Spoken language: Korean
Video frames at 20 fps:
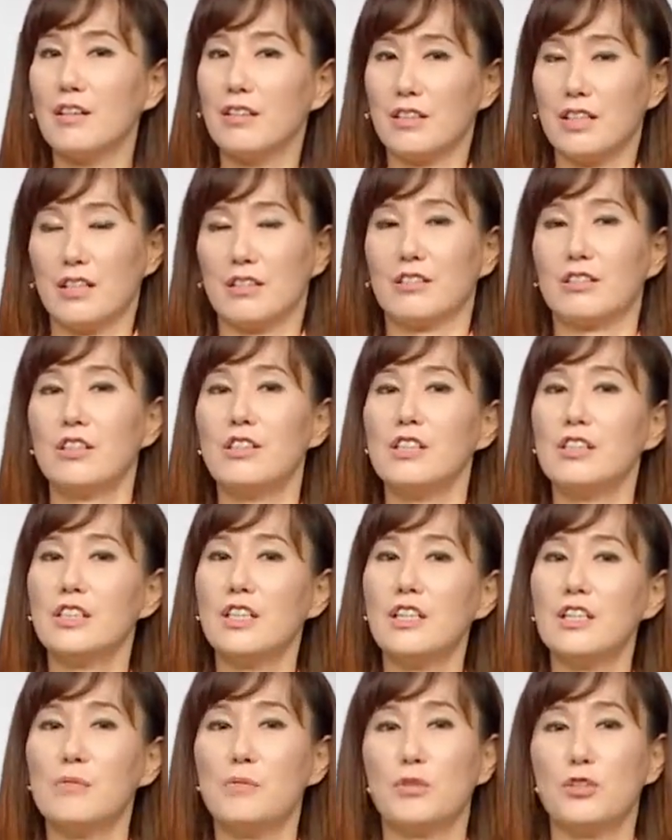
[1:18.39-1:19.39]
자
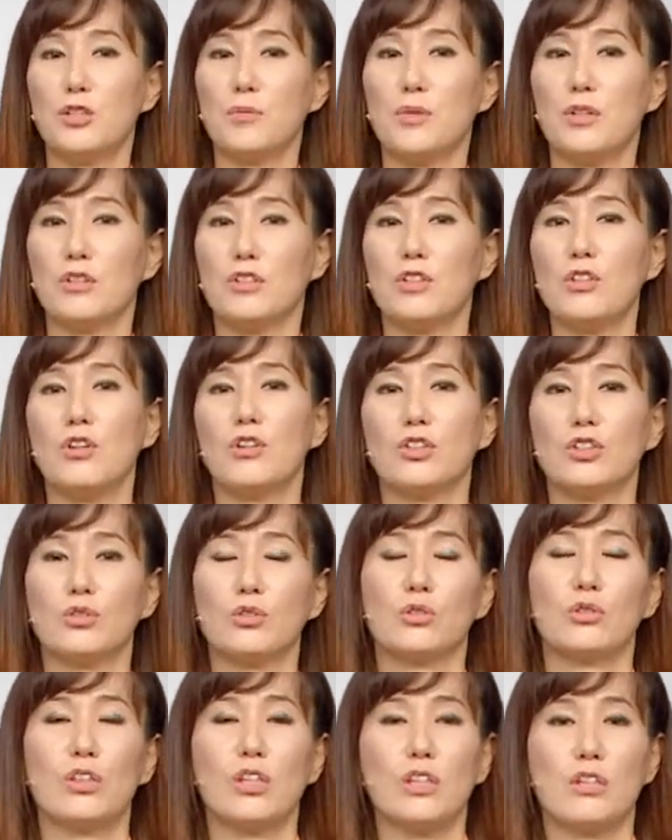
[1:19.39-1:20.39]
철자를 보시면은요 역시
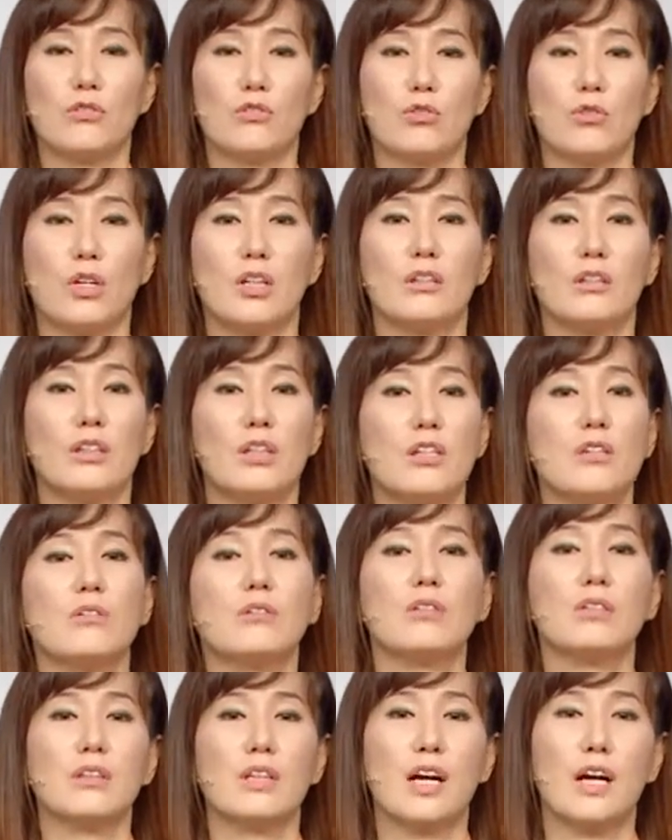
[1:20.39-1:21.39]
또 T 뒤에
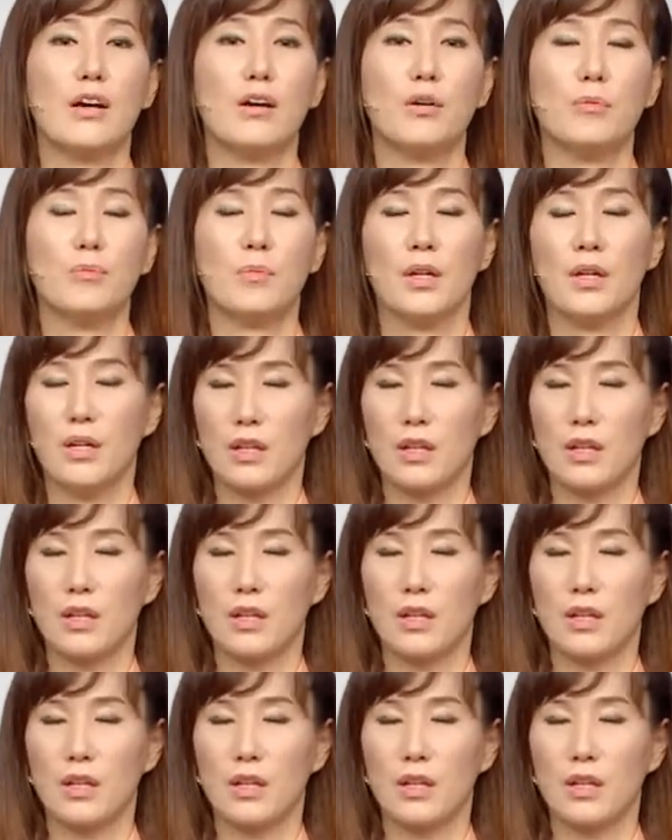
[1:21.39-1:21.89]
T로 끝나요.